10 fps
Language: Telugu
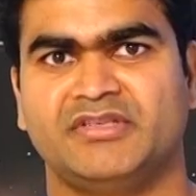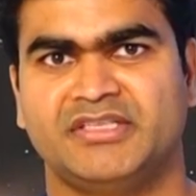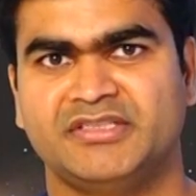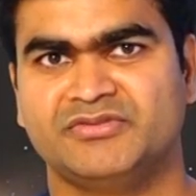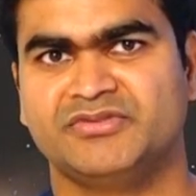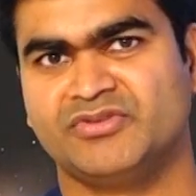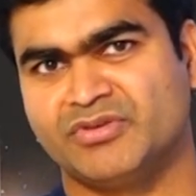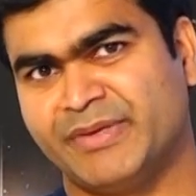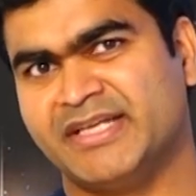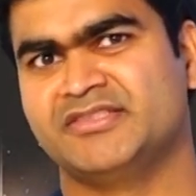సో ఇది చూసి
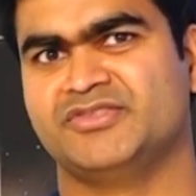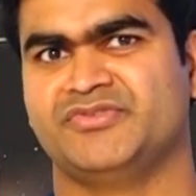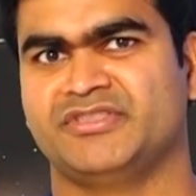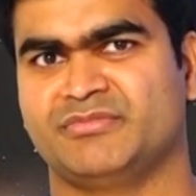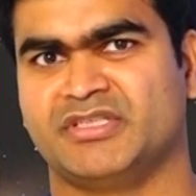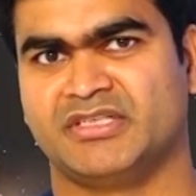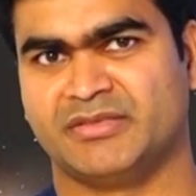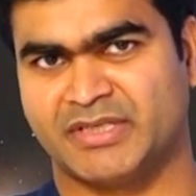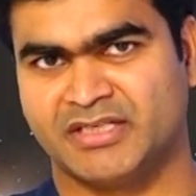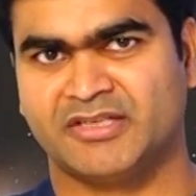ఒక పానిక్ సిచ్యువేషన్ అంట
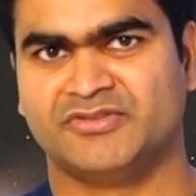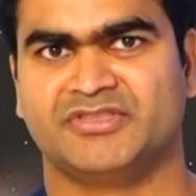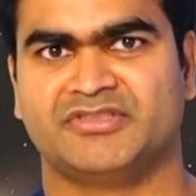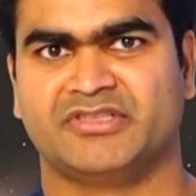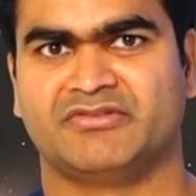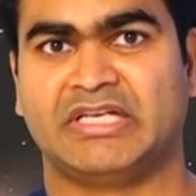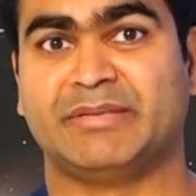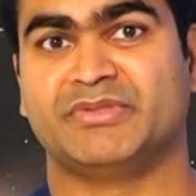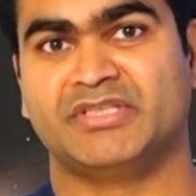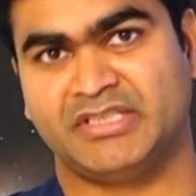నాకు బట్టలు వచ్చేసిందేమో
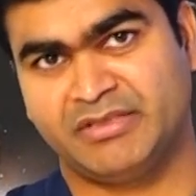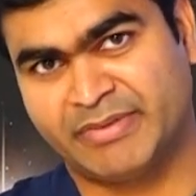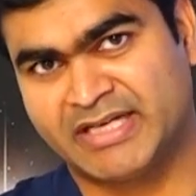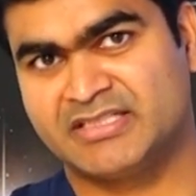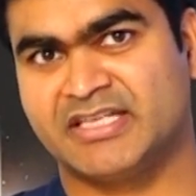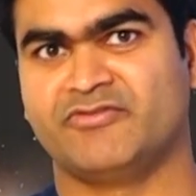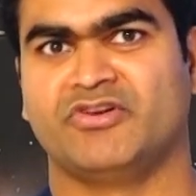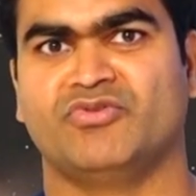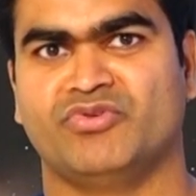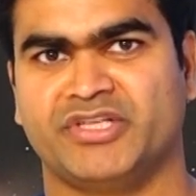లేకపోతే ఈ ప్యాచ్ లైఫ్
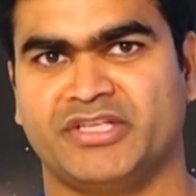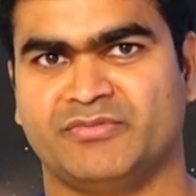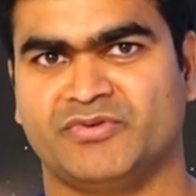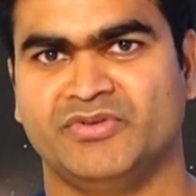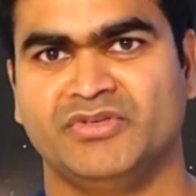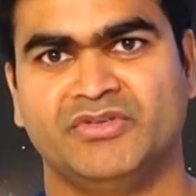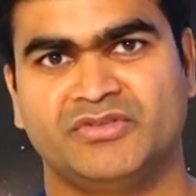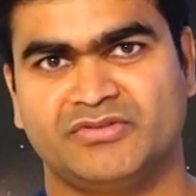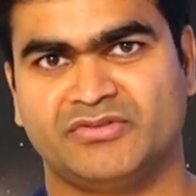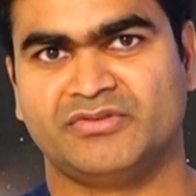లాంగ్ ఉంటుందేమో
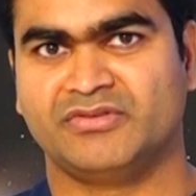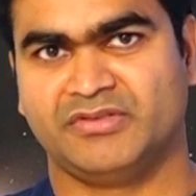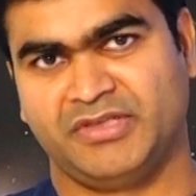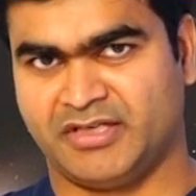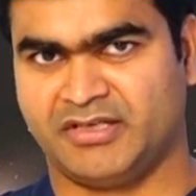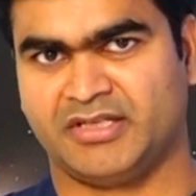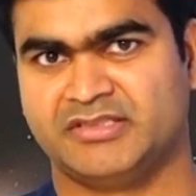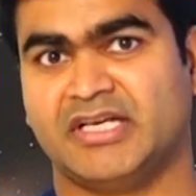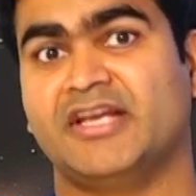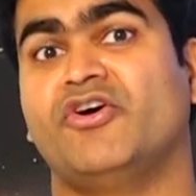సో యా అది
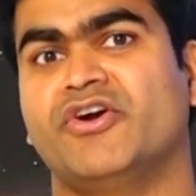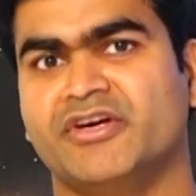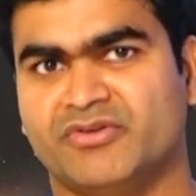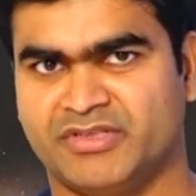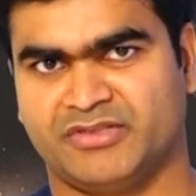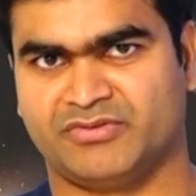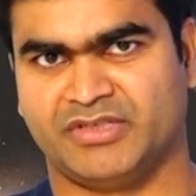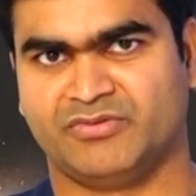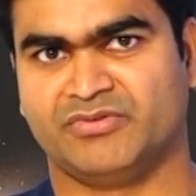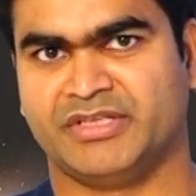చాలా ఆడ్గా ఉంటుంది కూడా
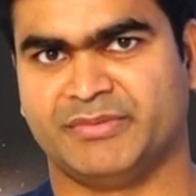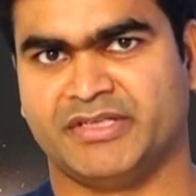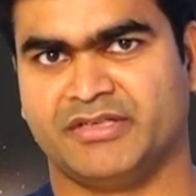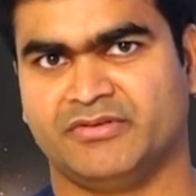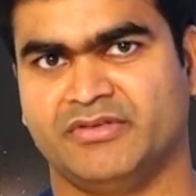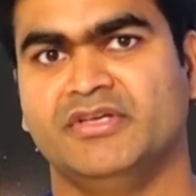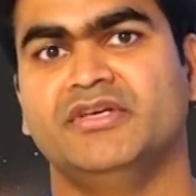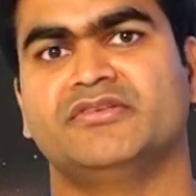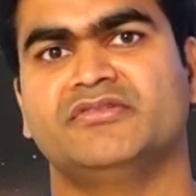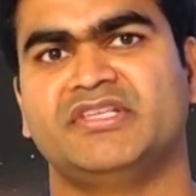ఉంటే మనకి
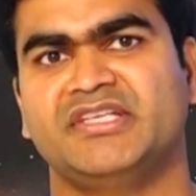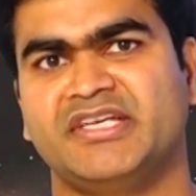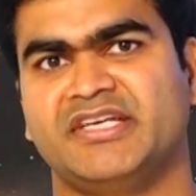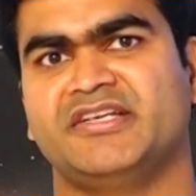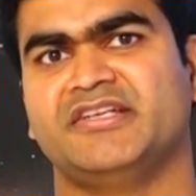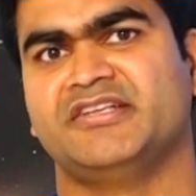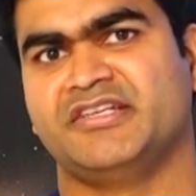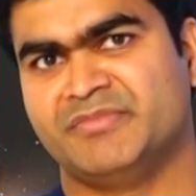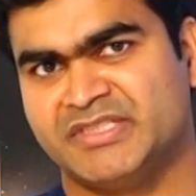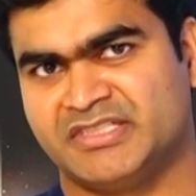సో దీనికి ఏంటి
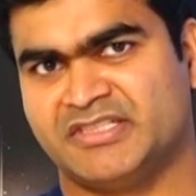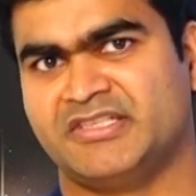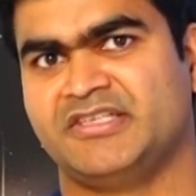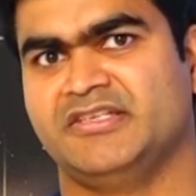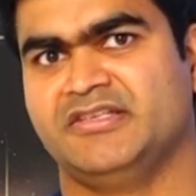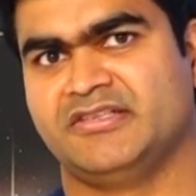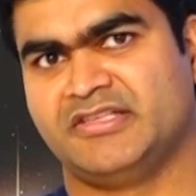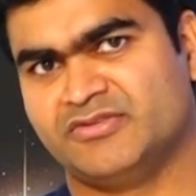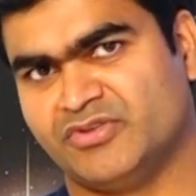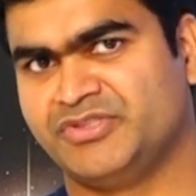ట్రీట్మెంట్స్ ఏంటి
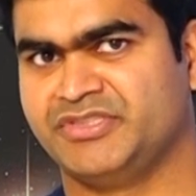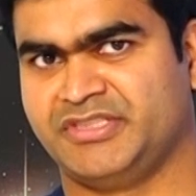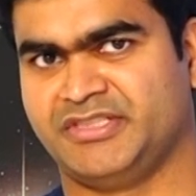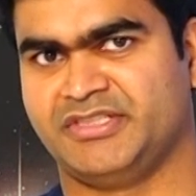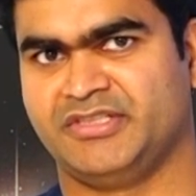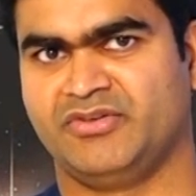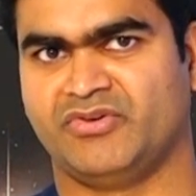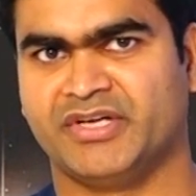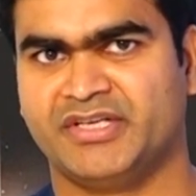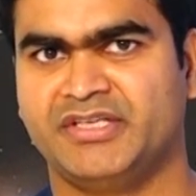దీని సొల్యూషన్స్ ఏంటి
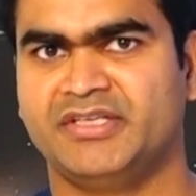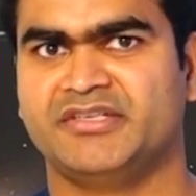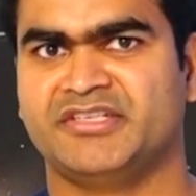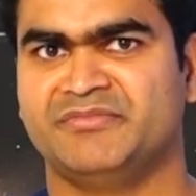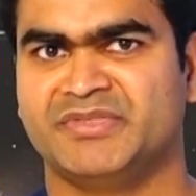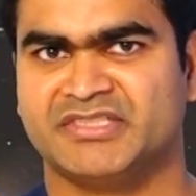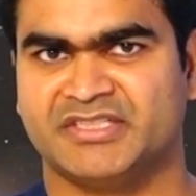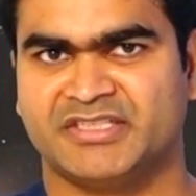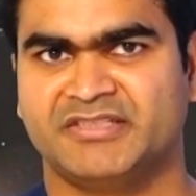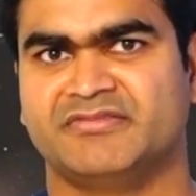ఒకటి ట్రీట్మెంట్స్
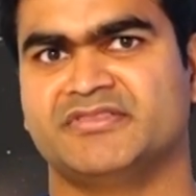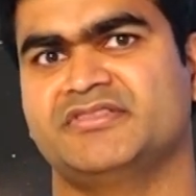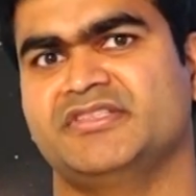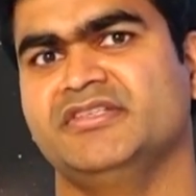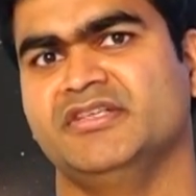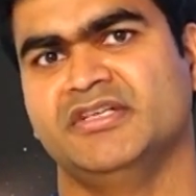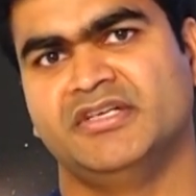అంటే ఫస్ట్ థింగ్